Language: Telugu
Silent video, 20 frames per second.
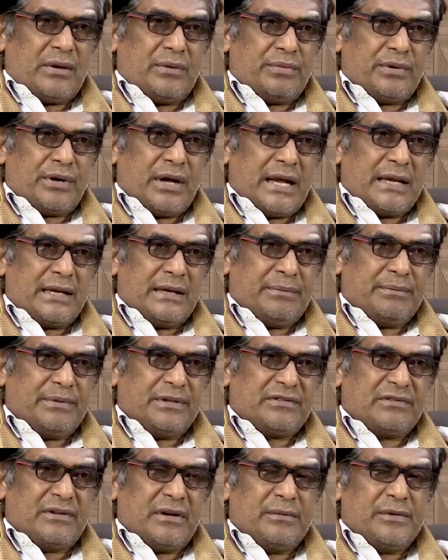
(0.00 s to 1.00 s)
ఇప్పుడు అయ్యప్ప
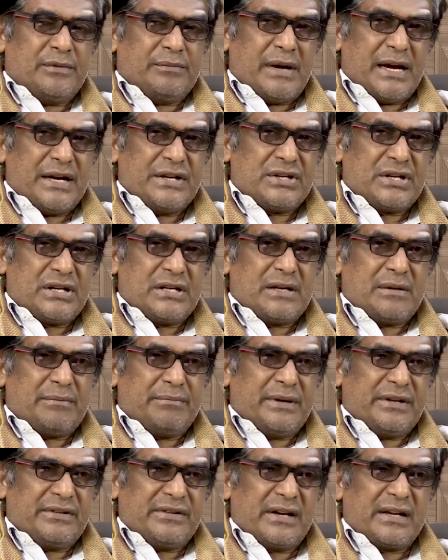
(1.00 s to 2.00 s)
స్వామి మహిషిని
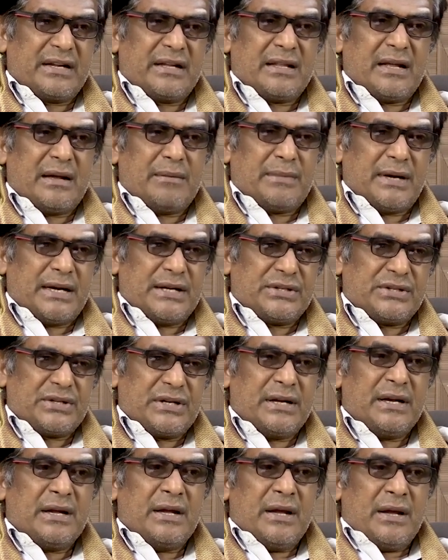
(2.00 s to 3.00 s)
చంపేశాడు కదా
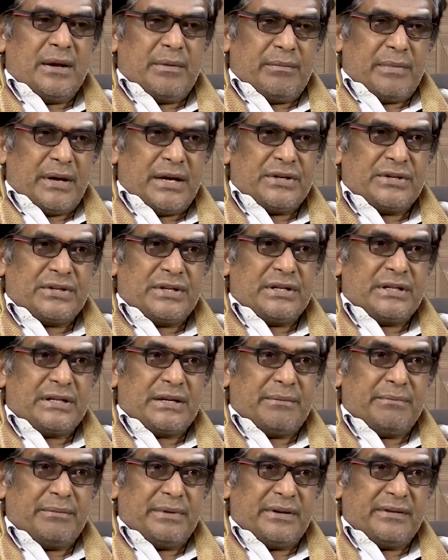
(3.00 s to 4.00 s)
మహిషి మహిషిని
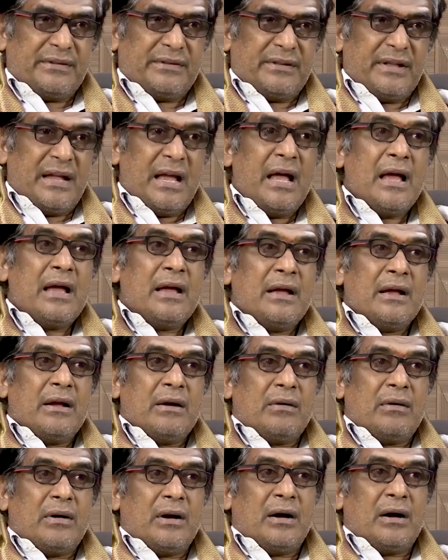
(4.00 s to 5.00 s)
చంపేస్తే
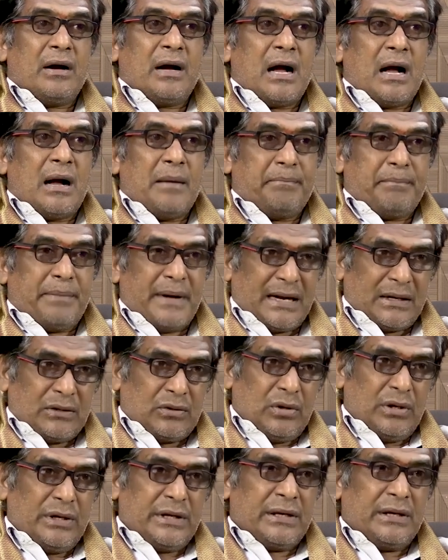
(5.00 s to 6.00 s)
ఆ
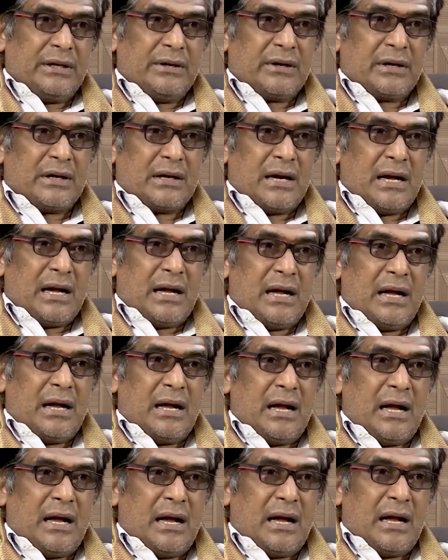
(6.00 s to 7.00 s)
పగతో ఈ యొక్క
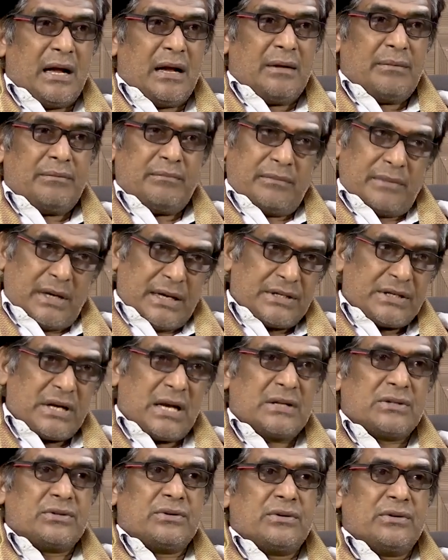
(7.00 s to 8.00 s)

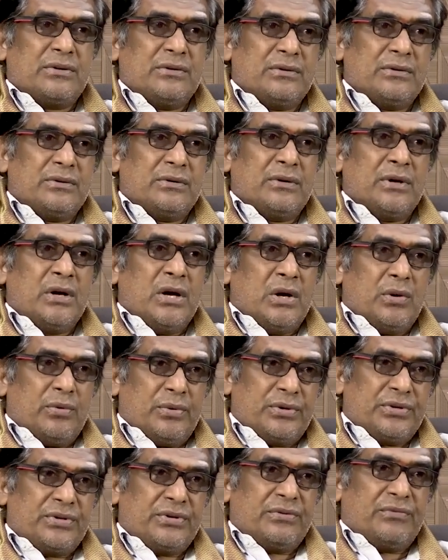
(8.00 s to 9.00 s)
మహిషాసురుడు
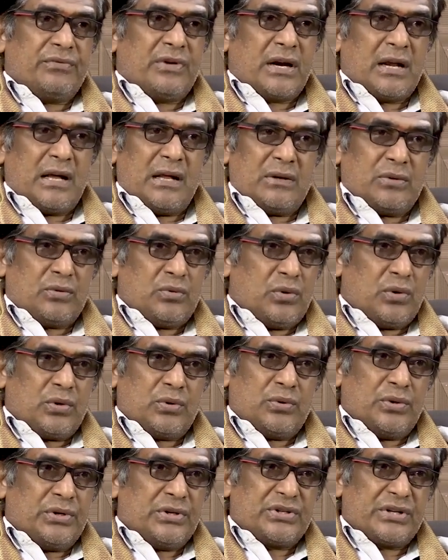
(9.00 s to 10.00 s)
వచ్చి వరాలు
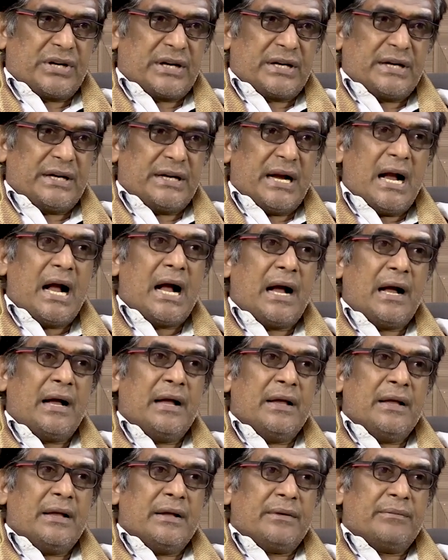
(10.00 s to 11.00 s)
కోరుకొని చక్కగా
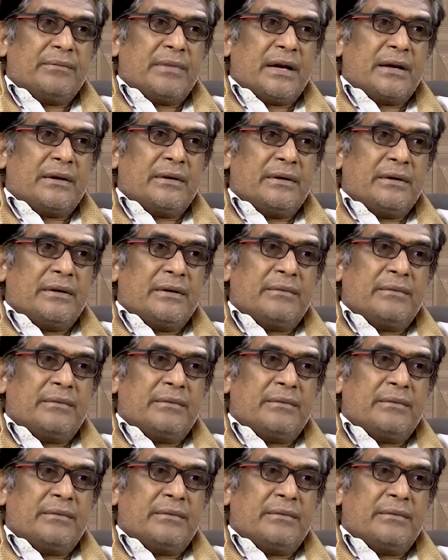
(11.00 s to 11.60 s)
మరి